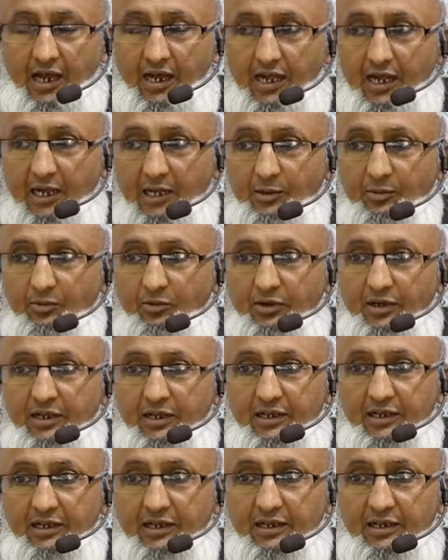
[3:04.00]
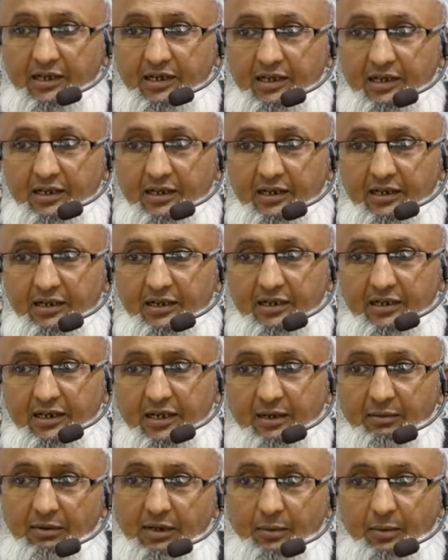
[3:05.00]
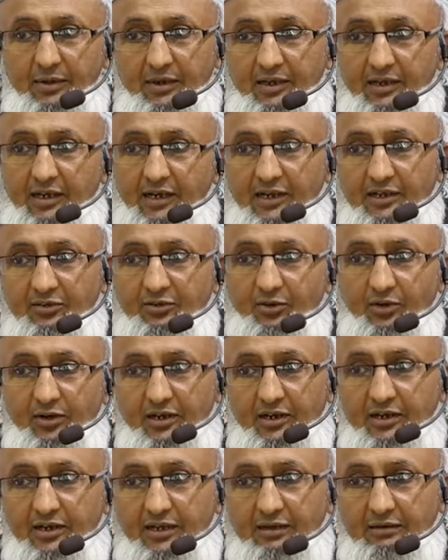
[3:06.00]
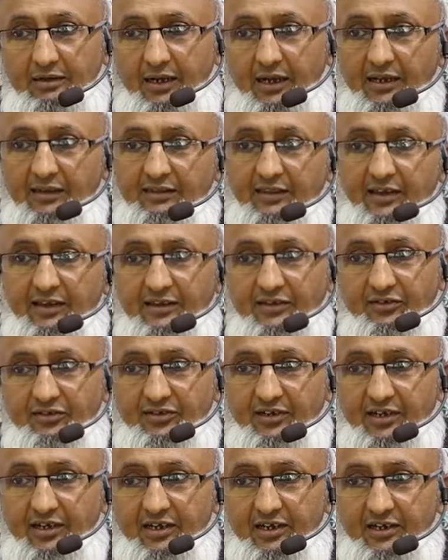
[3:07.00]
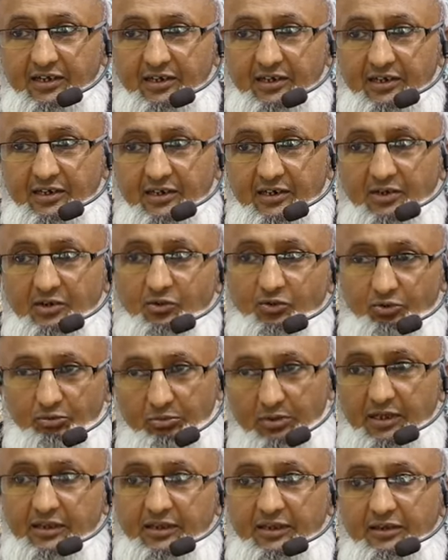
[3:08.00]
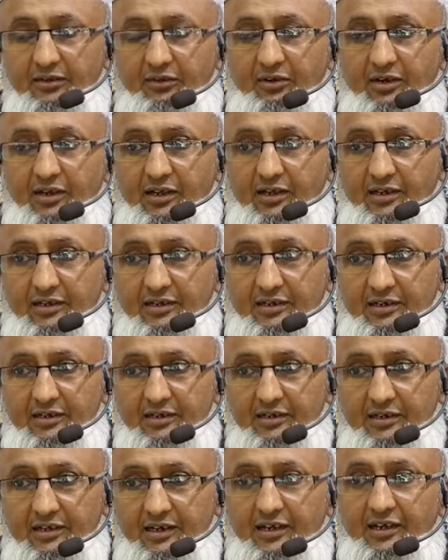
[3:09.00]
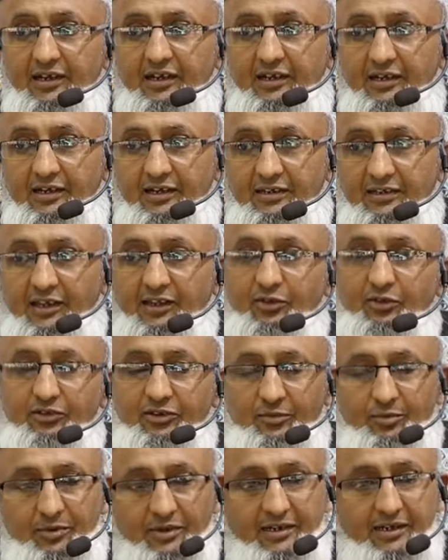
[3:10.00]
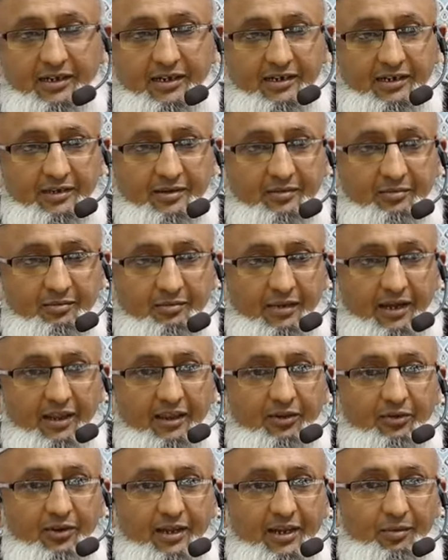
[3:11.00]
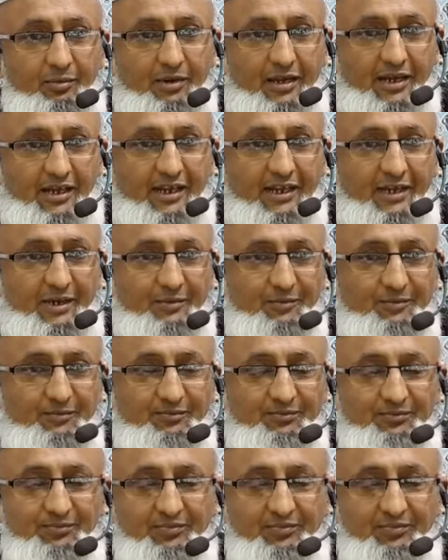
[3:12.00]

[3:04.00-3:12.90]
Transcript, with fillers: ஆனாலும் கூட நம்மளை பற்றி நல்லா சொல்கிறாரு நம்ம நல்லா தெரிஞ்சு வச்சுருக்காரு உண்மையைத்தான் சொல்கிறாரு என்று சந்தோஷப்படுகிறான் மனிதனுடைய பலகீனம்